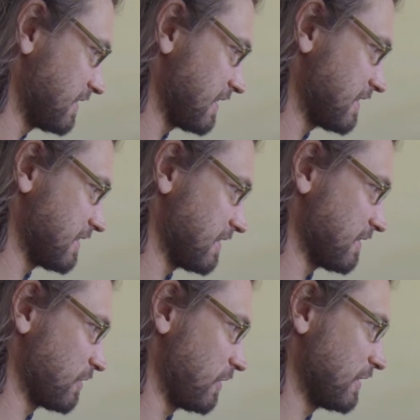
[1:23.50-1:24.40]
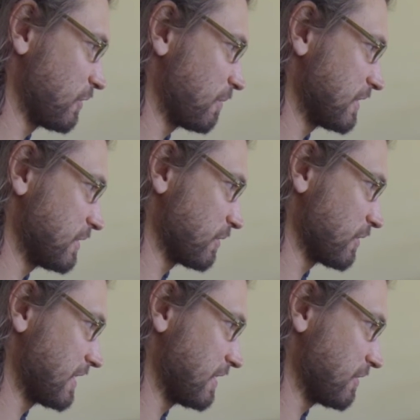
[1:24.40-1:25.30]
Das heißt, soll ich nochmal
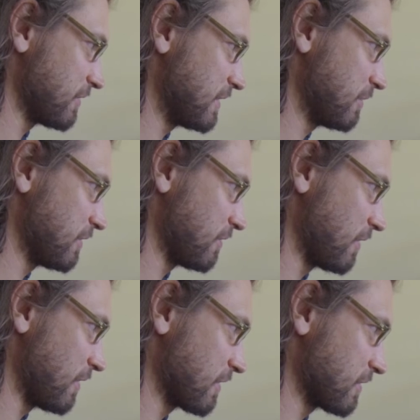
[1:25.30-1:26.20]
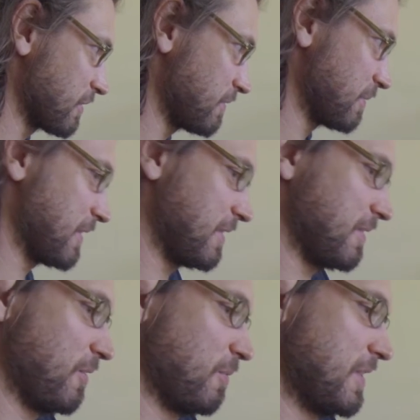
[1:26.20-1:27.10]
zurückgehen auf Siebert Vlog? Schauen wir mal,
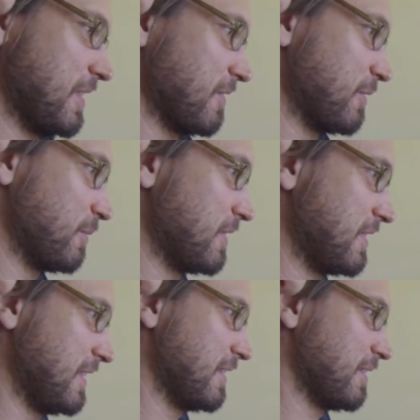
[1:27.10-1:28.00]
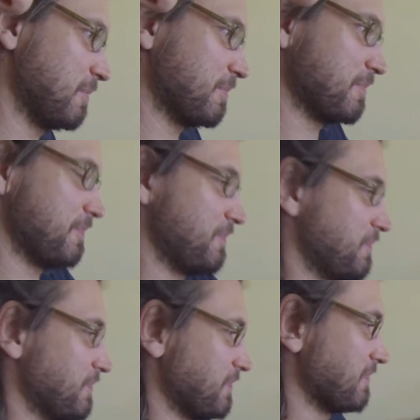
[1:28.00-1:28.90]
ob ich irgendwas übersehen habe.
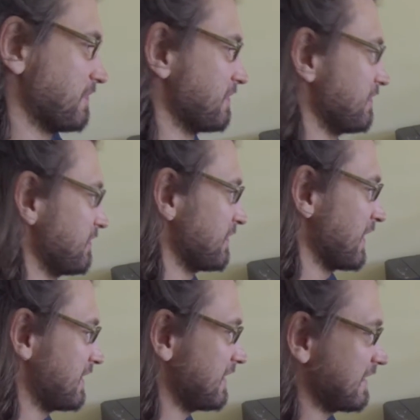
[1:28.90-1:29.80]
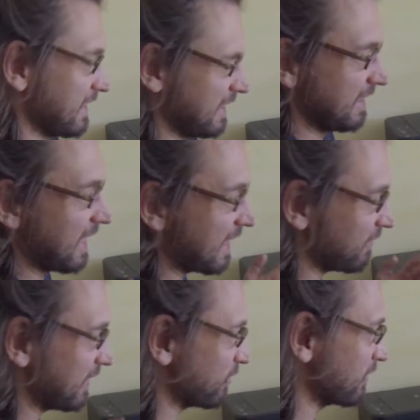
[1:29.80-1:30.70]
Es ist dann in der
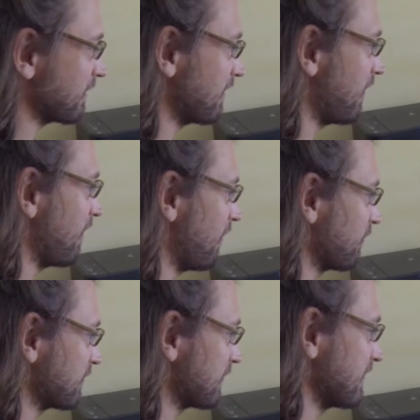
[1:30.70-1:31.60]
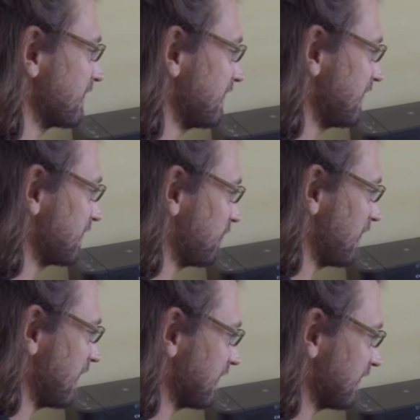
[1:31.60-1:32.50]
Anwendung oft nicht so
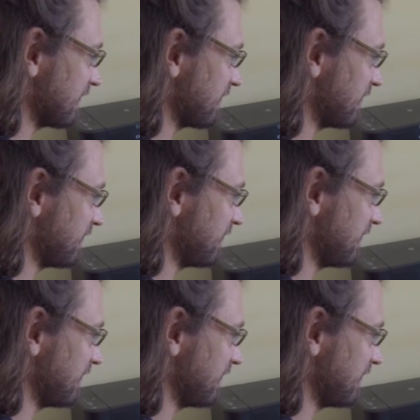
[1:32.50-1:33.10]
leicht. Ja, aber es ist auch